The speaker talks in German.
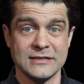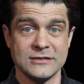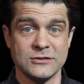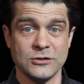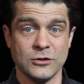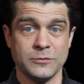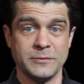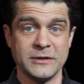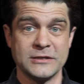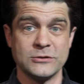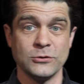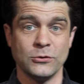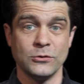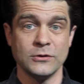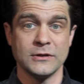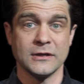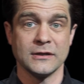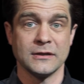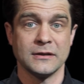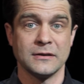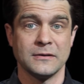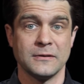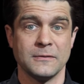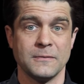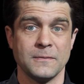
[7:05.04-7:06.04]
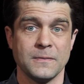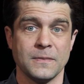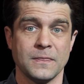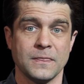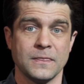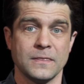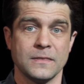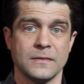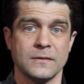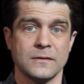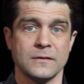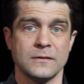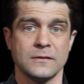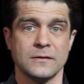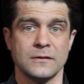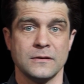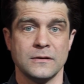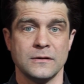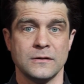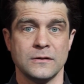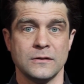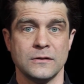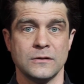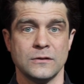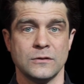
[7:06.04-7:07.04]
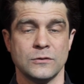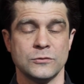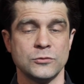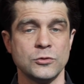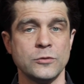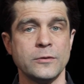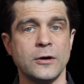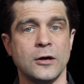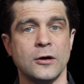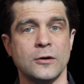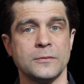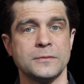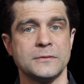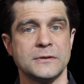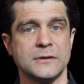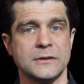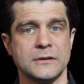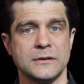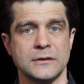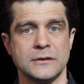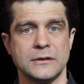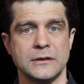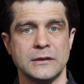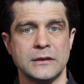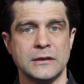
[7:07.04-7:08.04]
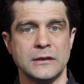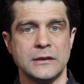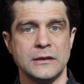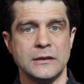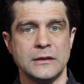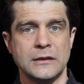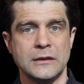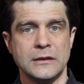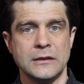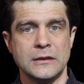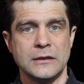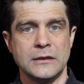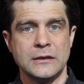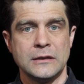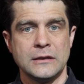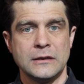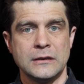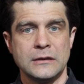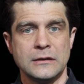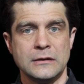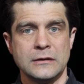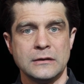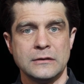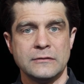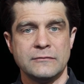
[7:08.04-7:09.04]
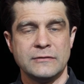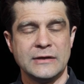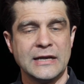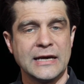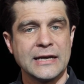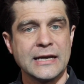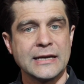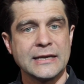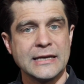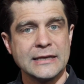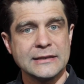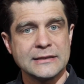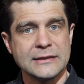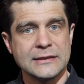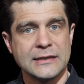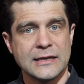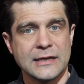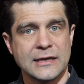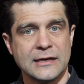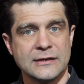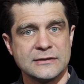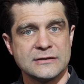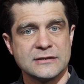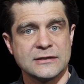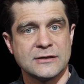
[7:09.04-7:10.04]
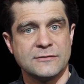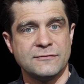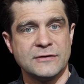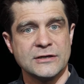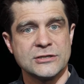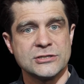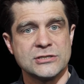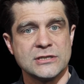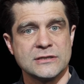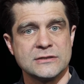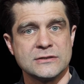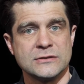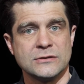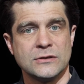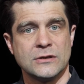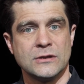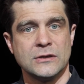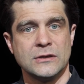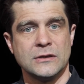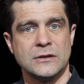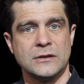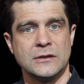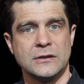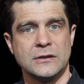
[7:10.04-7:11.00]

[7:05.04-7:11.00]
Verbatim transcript: es doch Methode. Und überhaupt, wie lange geht denn der ganze Quatsch jetzt noch?